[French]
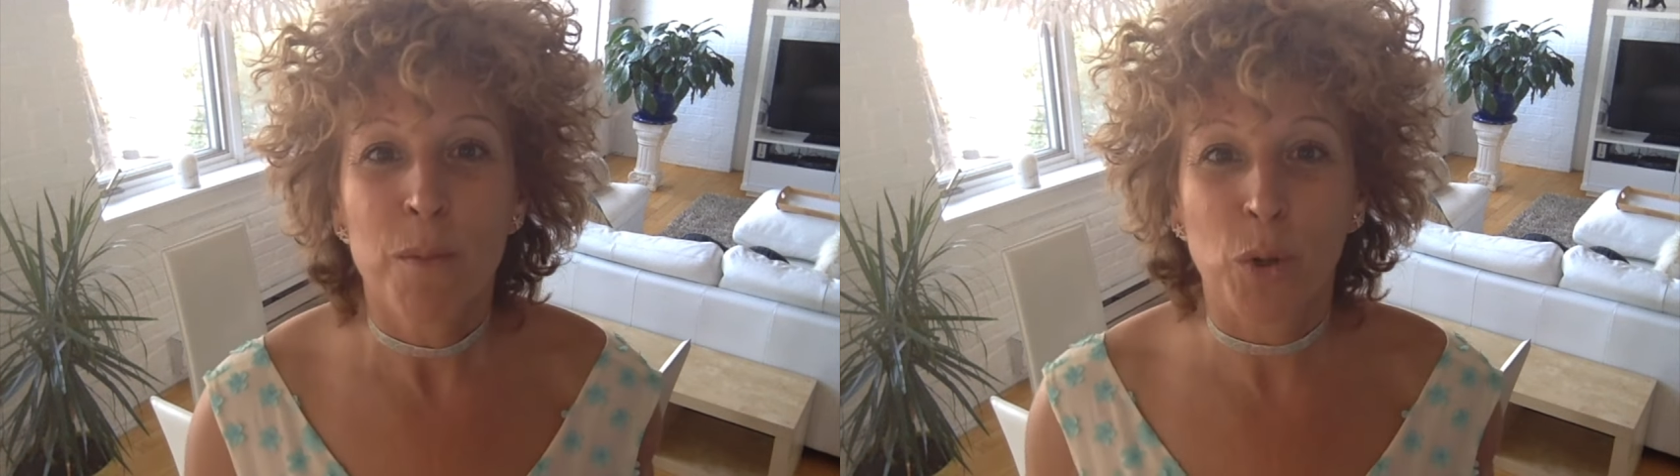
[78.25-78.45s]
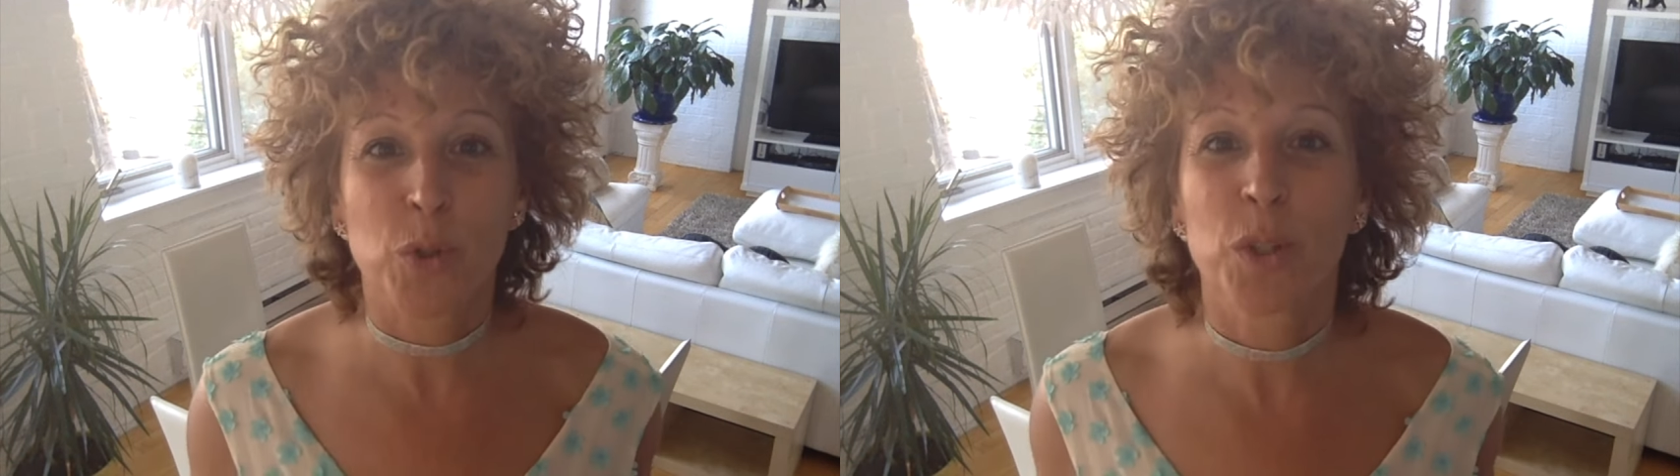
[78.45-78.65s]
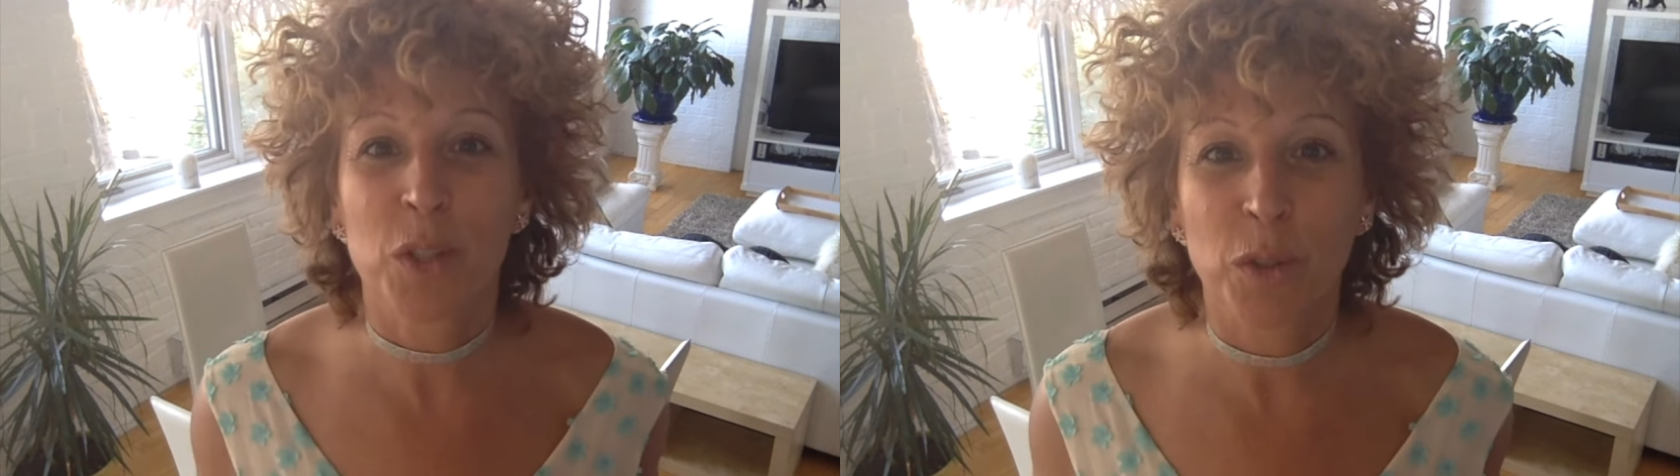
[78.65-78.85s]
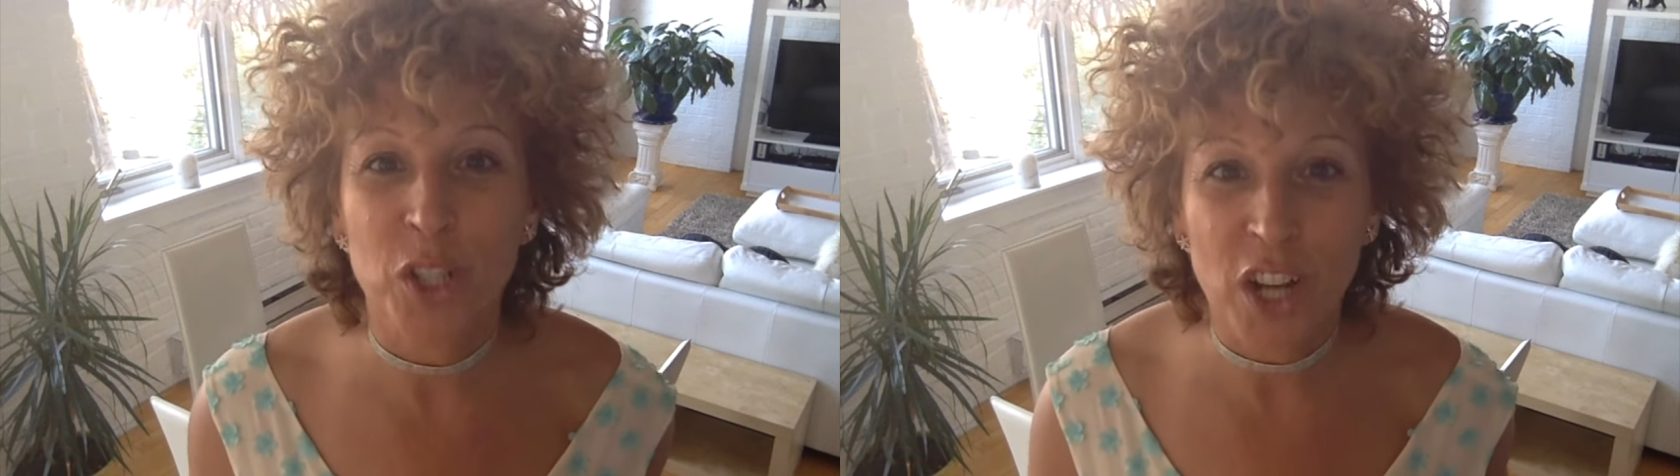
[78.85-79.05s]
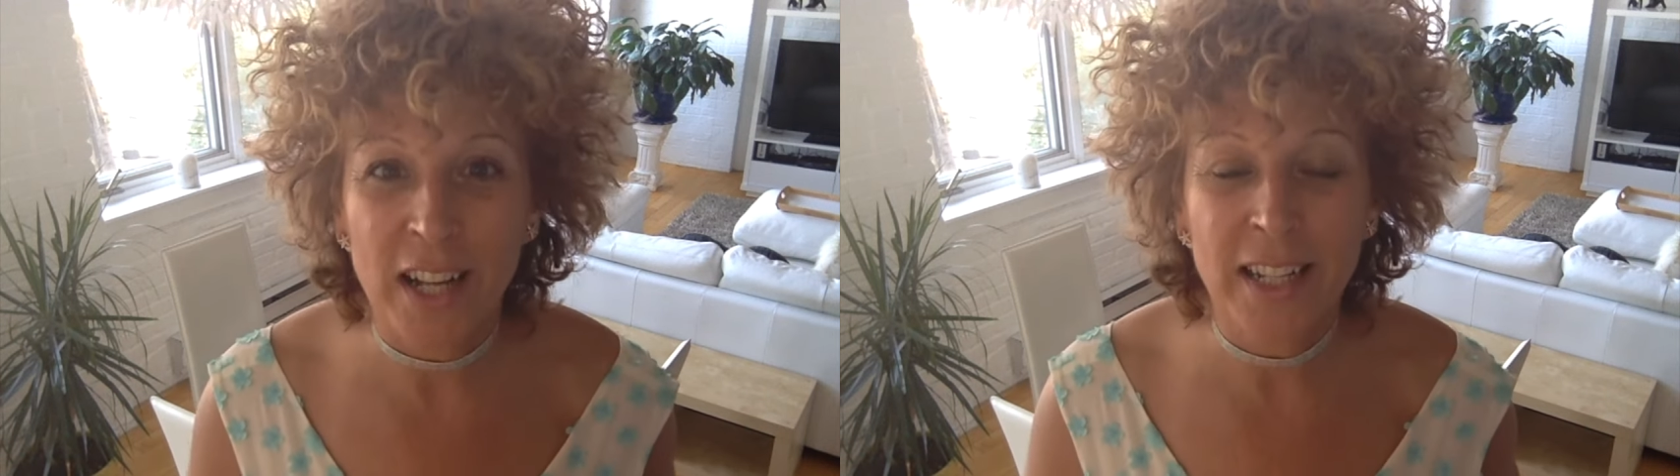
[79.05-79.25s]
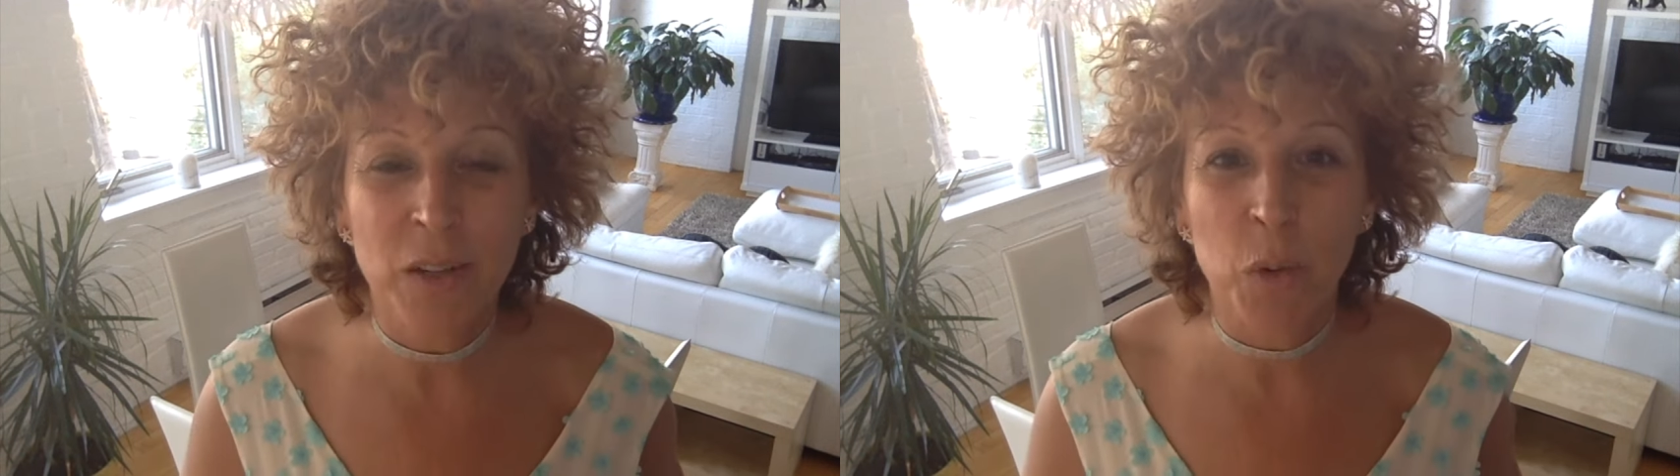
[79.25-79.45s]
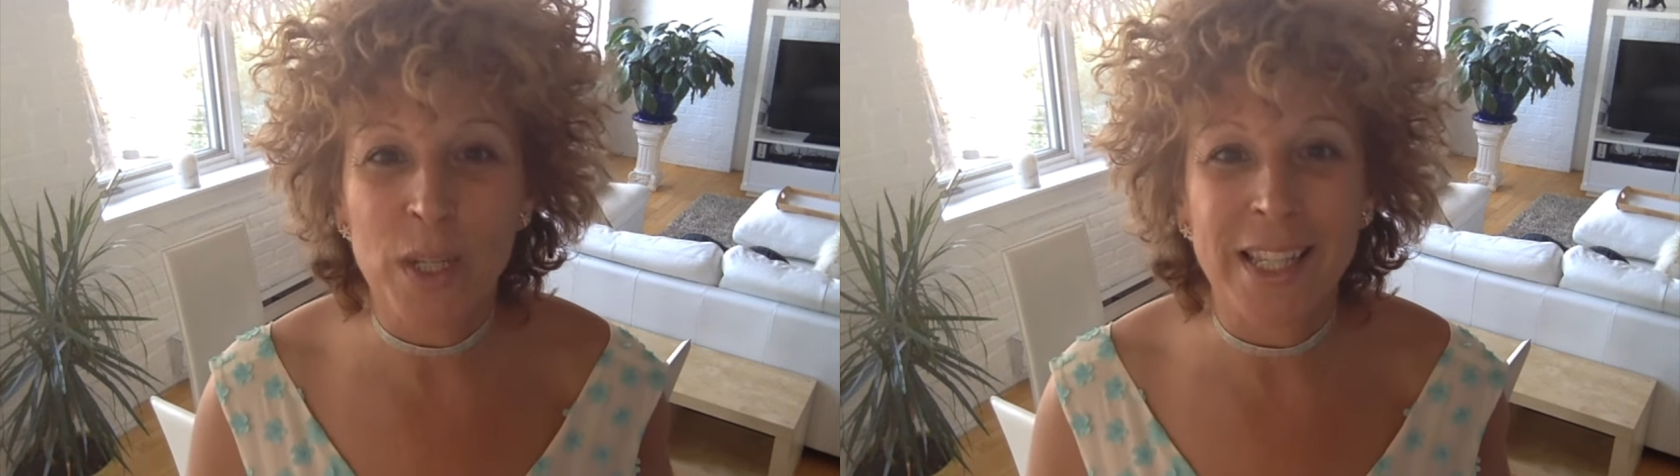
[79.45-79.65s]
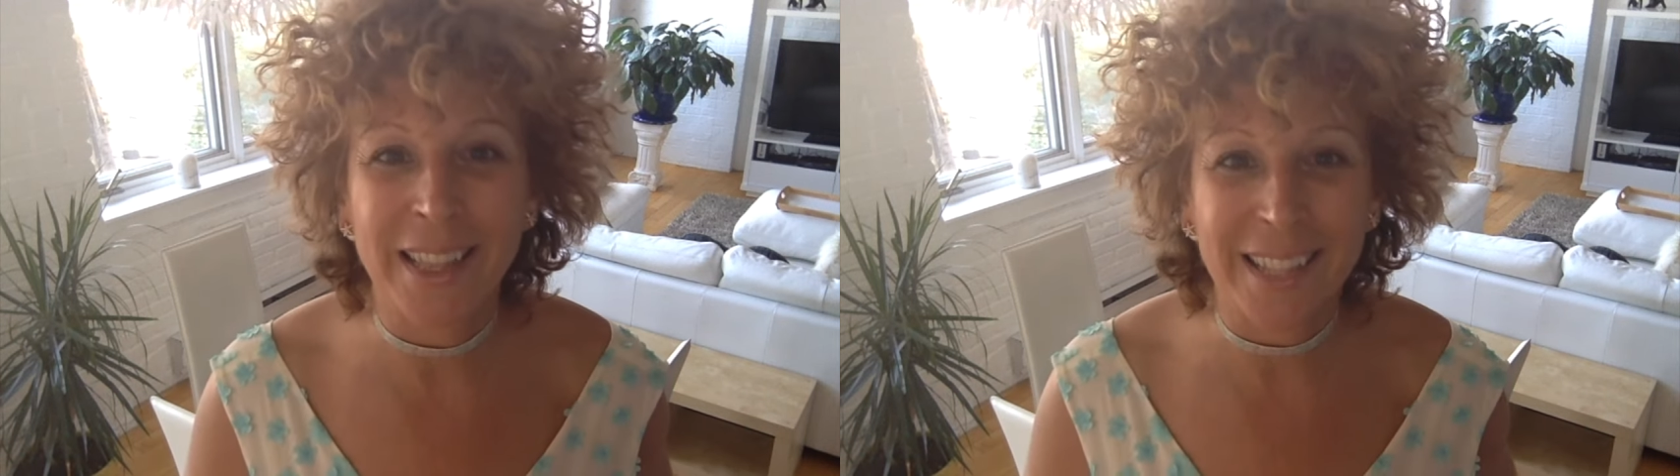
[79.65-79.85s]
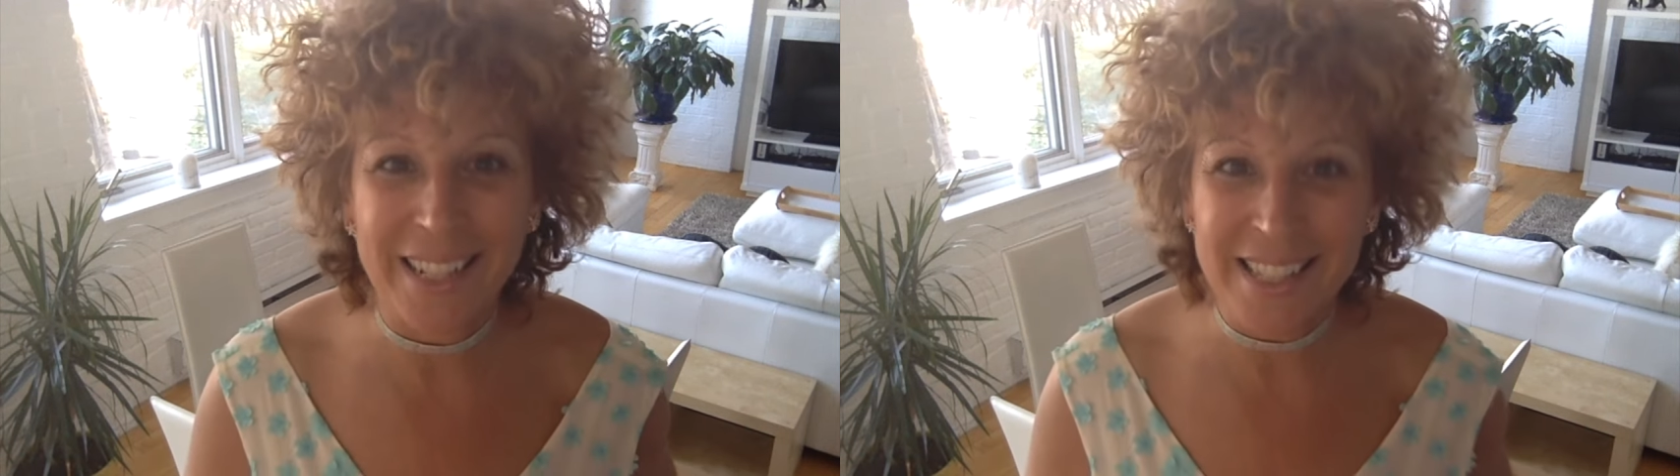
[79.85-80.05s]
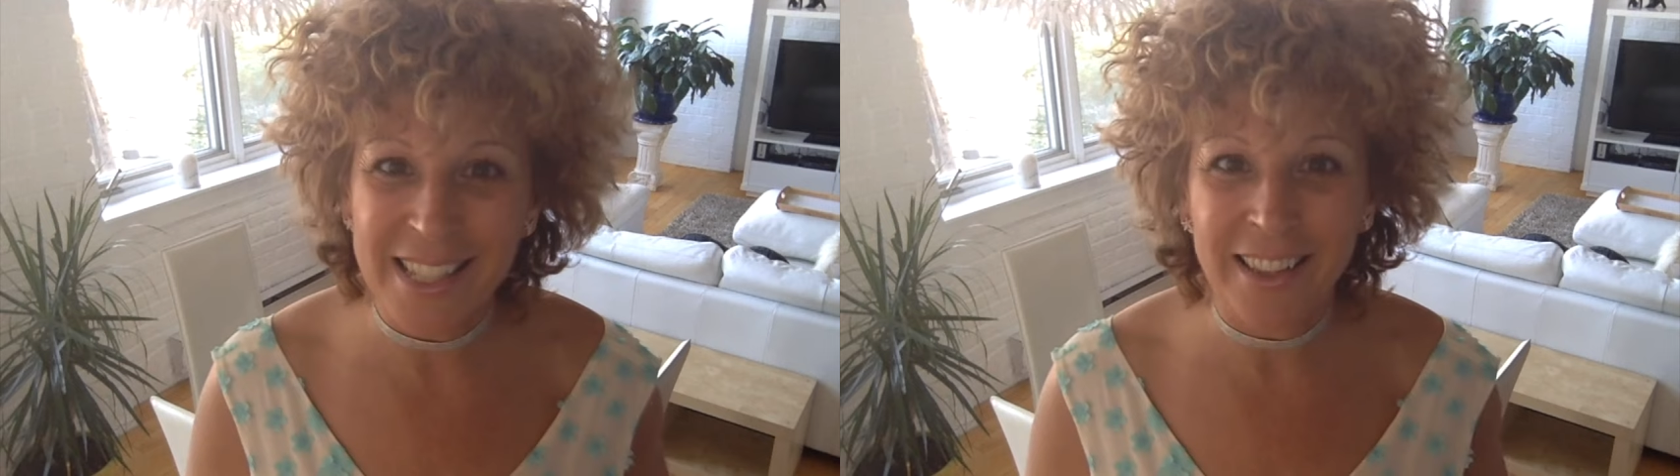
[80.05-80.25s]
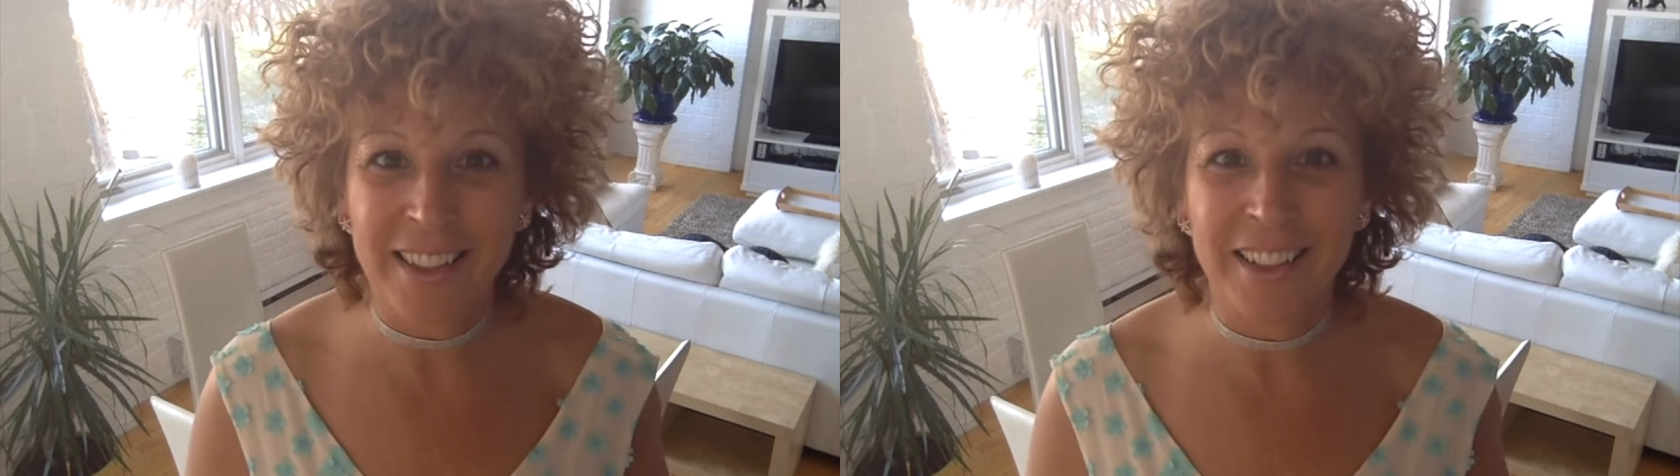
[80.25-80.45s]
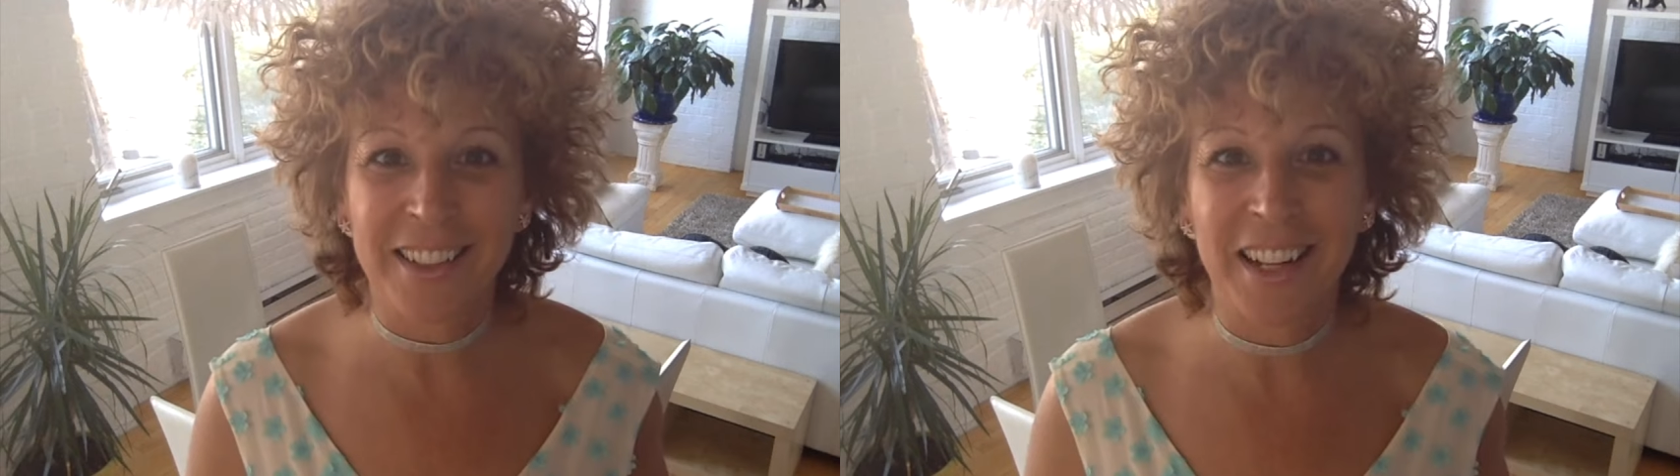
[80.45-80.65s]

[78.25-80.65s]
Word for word: Pour ceux qui sont déjà allés au 737 euh,